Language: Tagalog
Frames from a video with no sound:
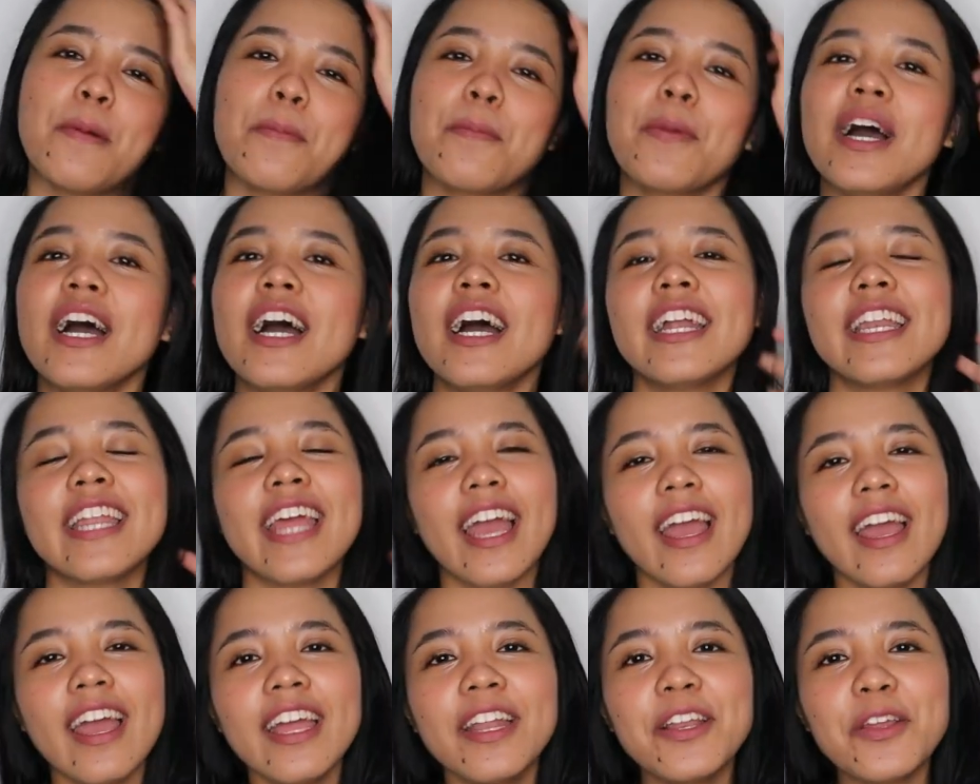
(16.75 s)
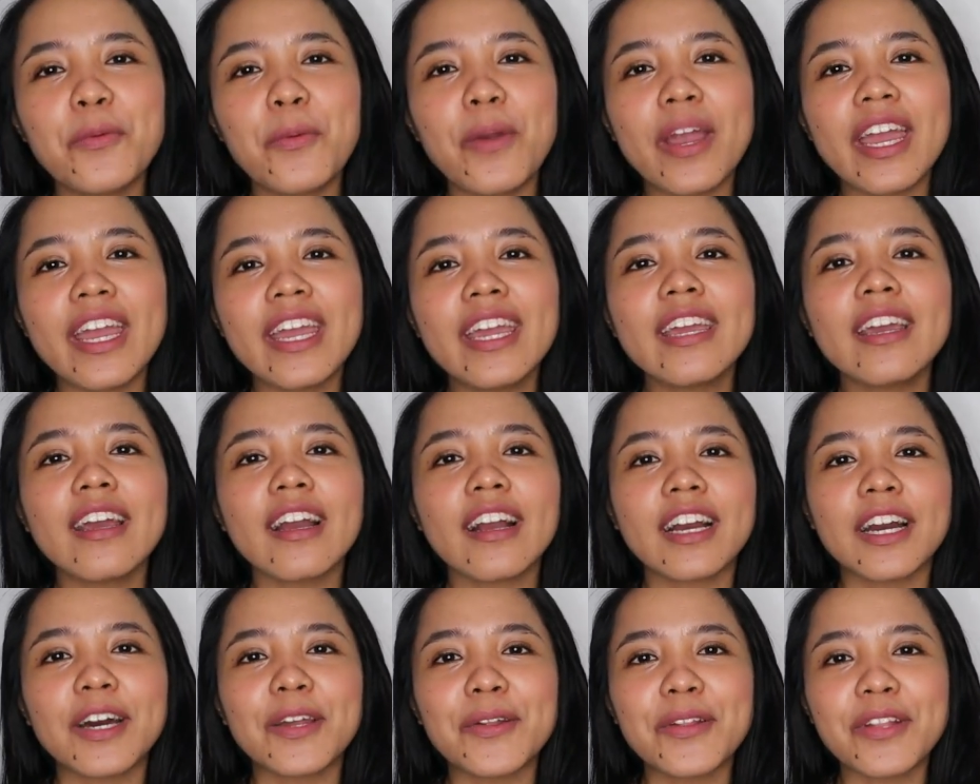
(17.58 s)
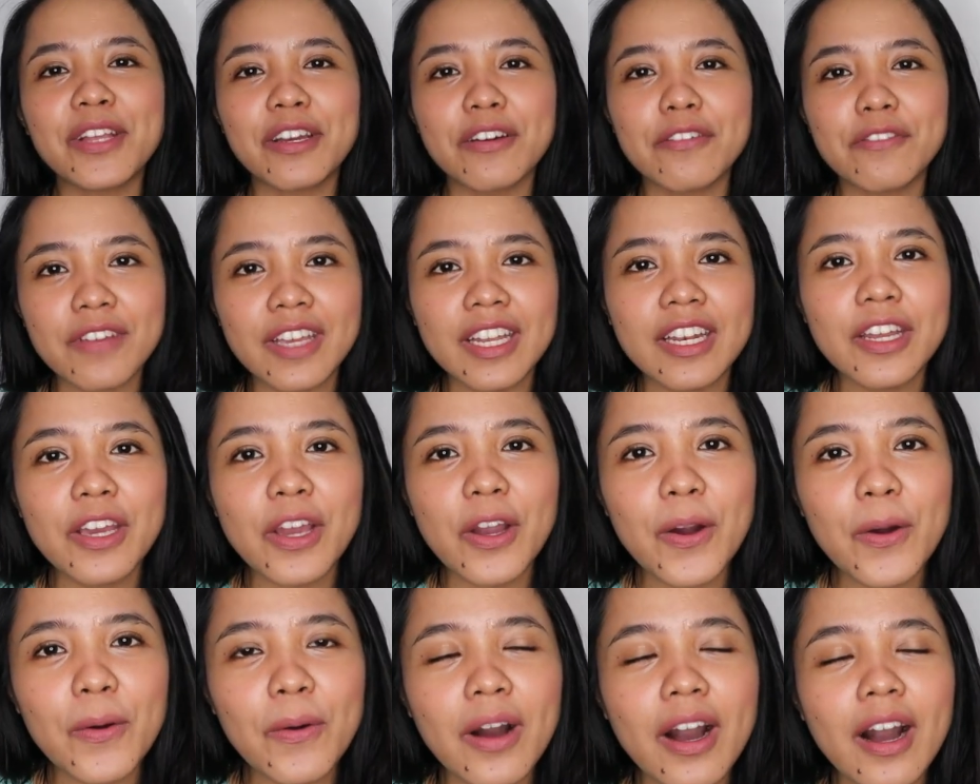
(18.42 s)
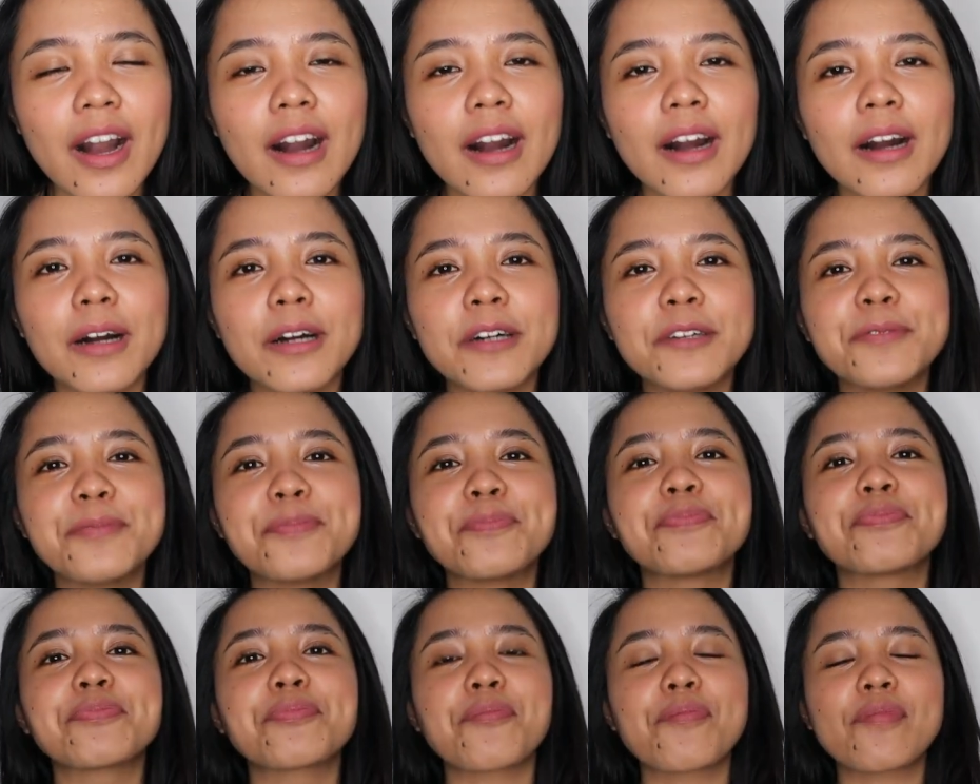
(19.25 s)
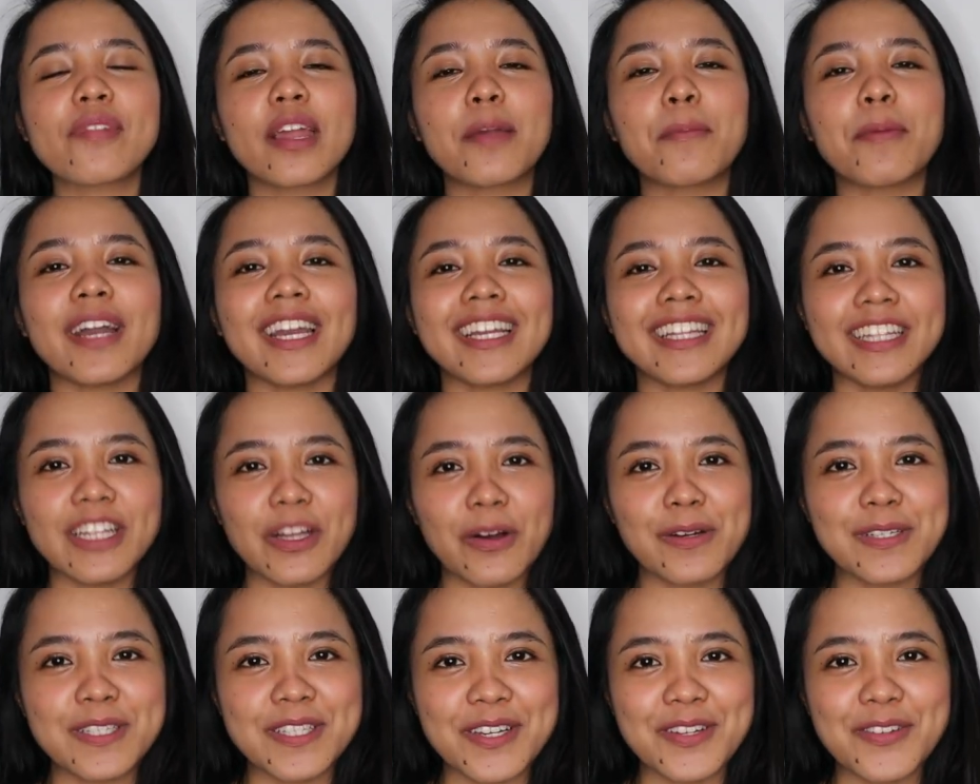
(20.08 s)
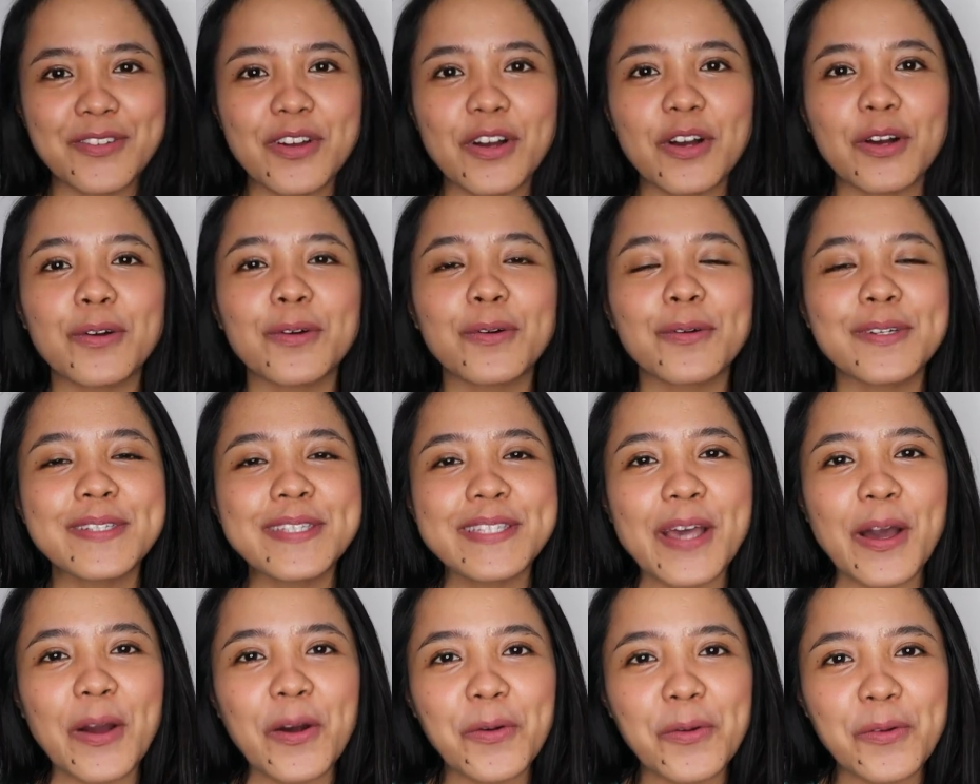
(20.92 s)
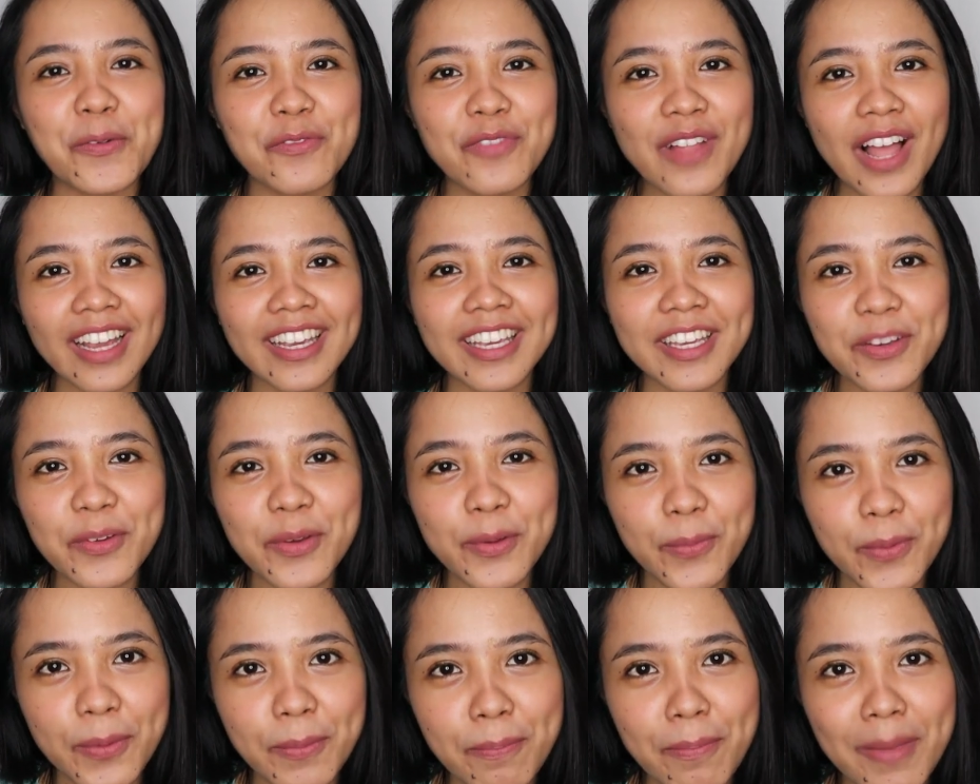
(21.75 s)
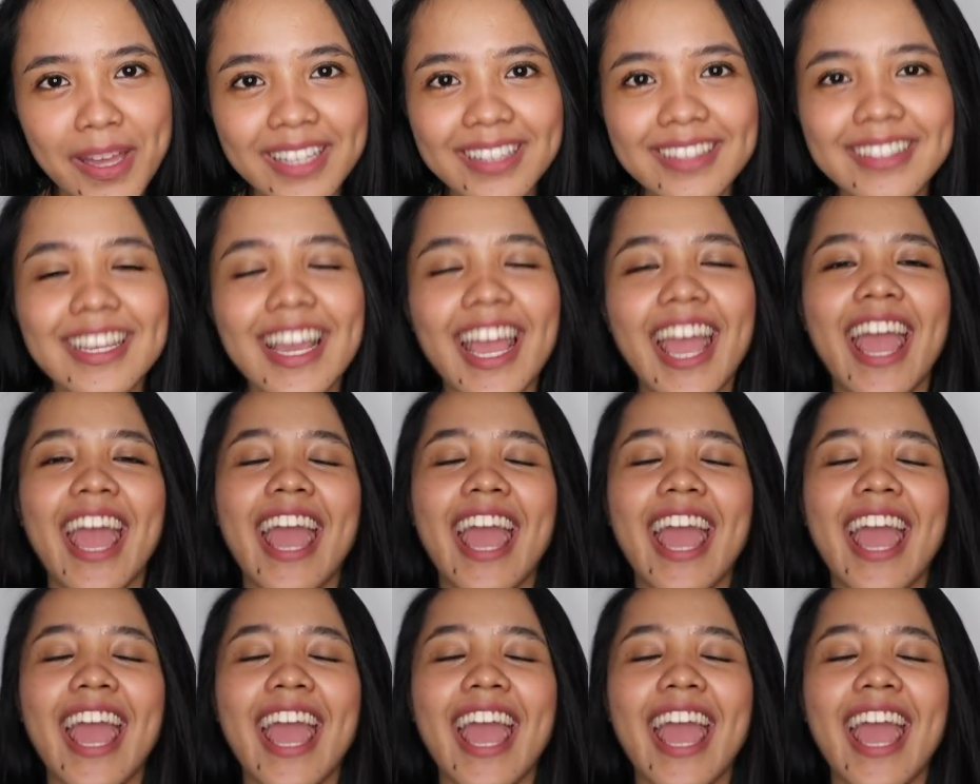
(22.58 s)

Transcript: But anyway, karon nga video um pakita na ko sa inyo akong unsa akong vlogging equipment.